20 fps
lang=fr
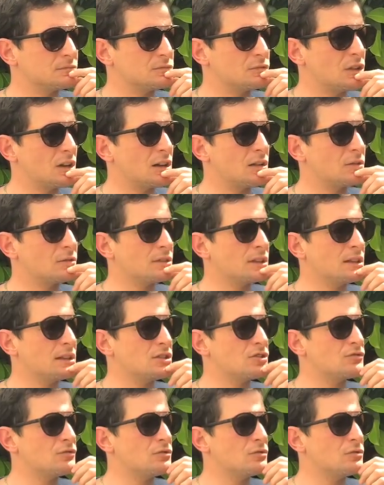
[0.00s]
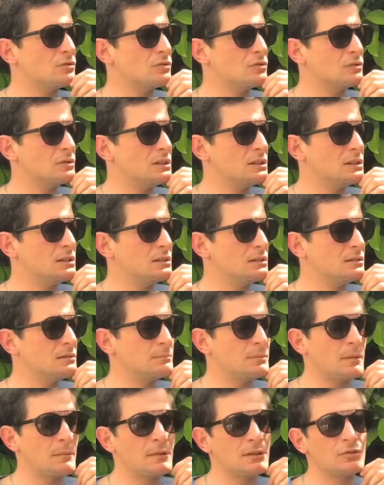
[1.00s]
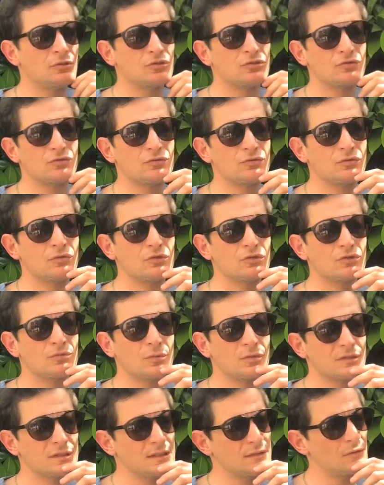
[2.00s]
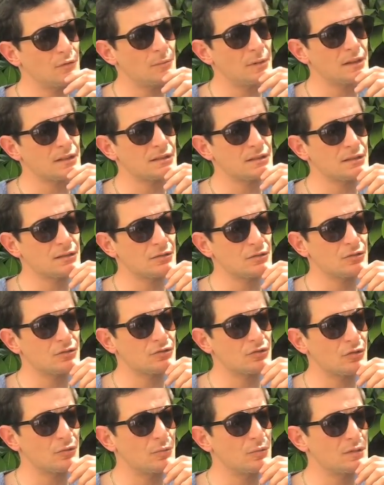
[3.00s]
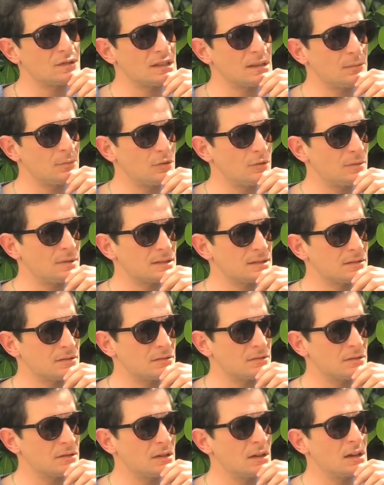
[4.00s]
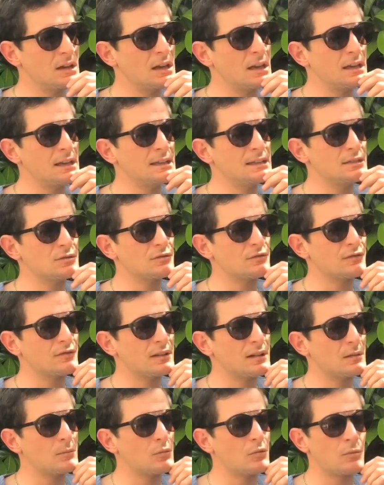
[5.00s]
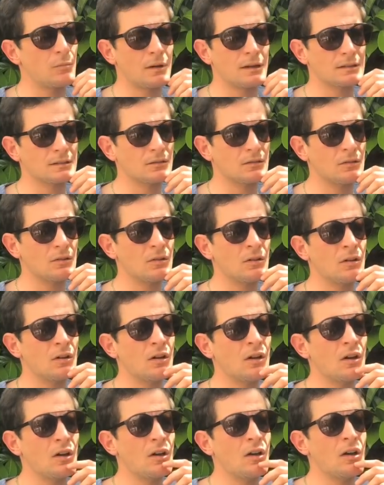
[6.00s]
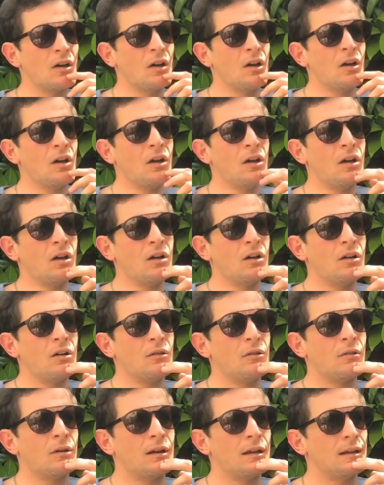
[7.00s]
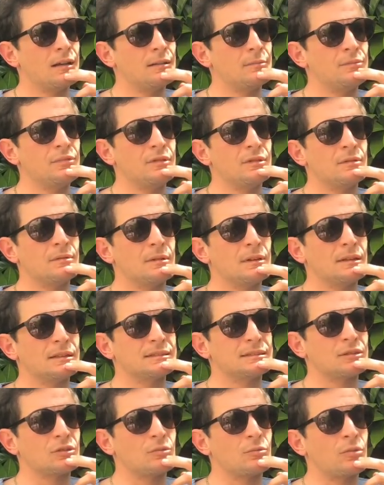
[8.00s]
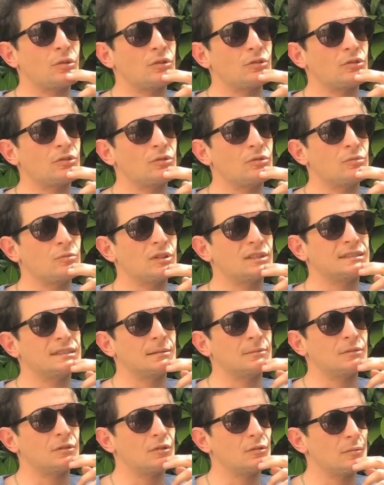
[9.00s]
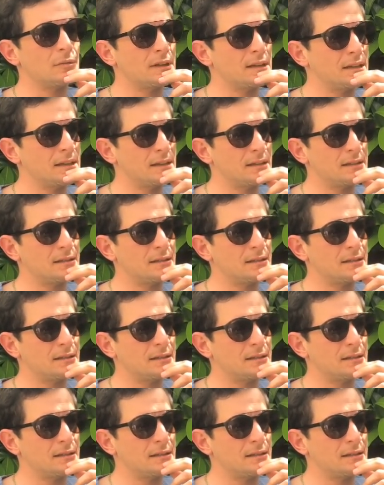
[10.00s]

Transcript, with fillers: voilà, on a des chevaux, les, pas mal de chevaux, je pense, qui vont partir se reposer un peu parce que ils ont fait un bon printemps. Voilà, et puis euh, c'est reprendre au mois de septembre, et